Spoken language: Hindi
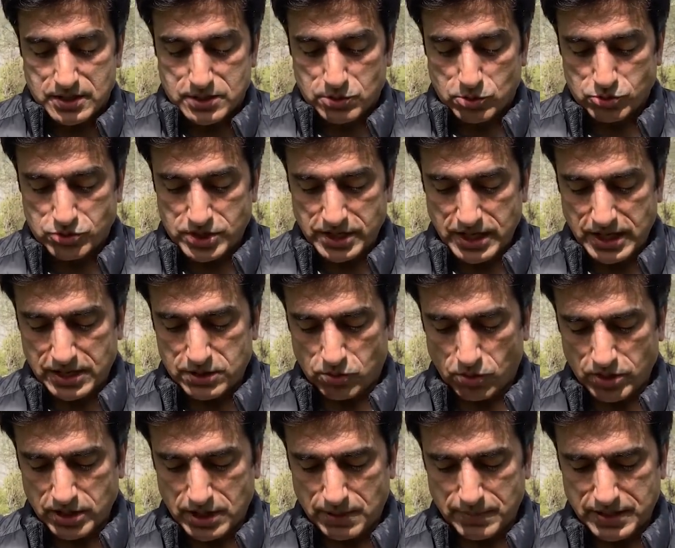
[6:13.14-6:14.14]
दूसरी एक
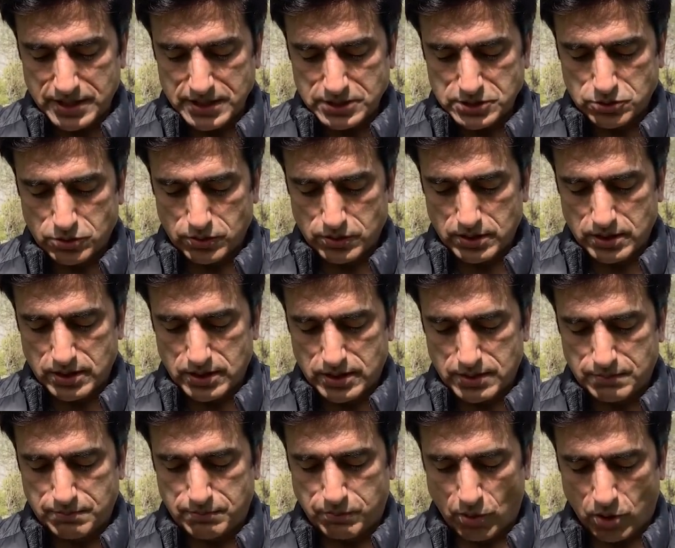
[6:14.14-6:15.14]
और ख़बर है जो
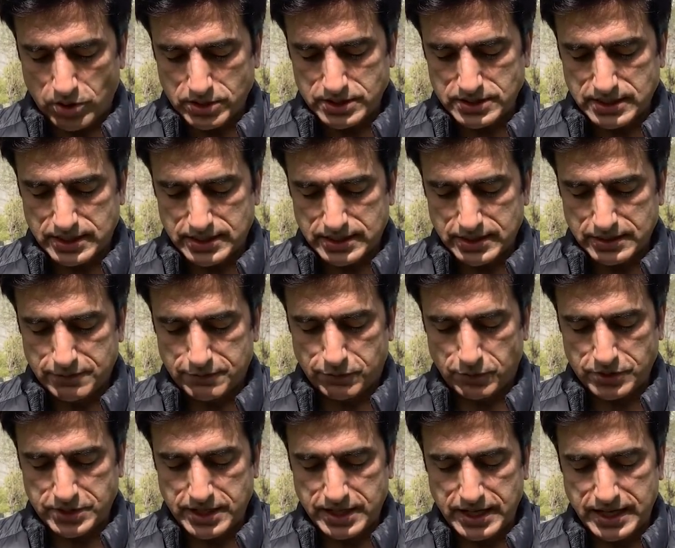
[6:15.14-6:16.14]
बहुत ही ज़्यादा
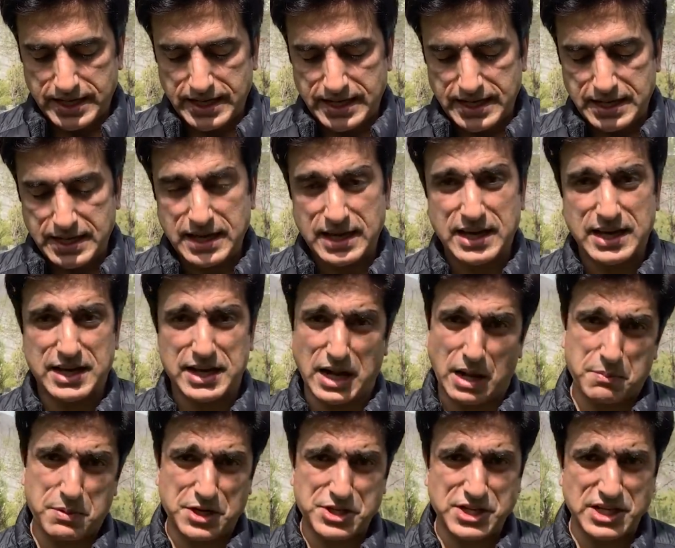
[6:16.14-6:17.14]
वो ये है
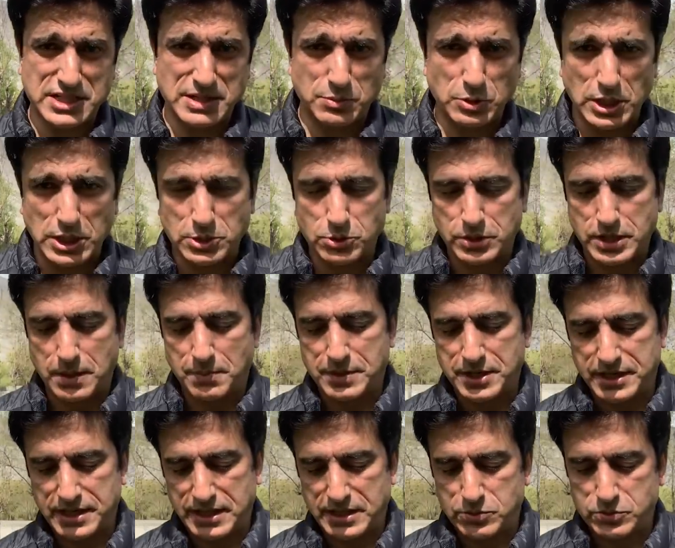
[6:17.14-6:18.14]
अब रशिया से मतलब थोड़ी
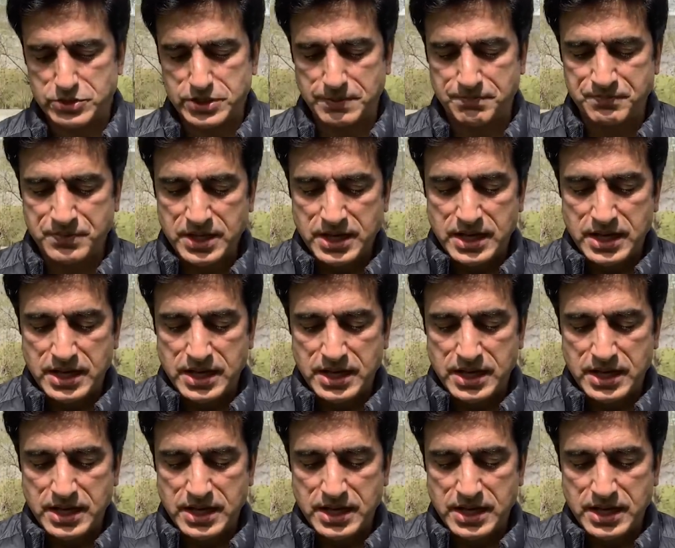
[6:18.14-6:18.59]
अपडेट दे दूँ जी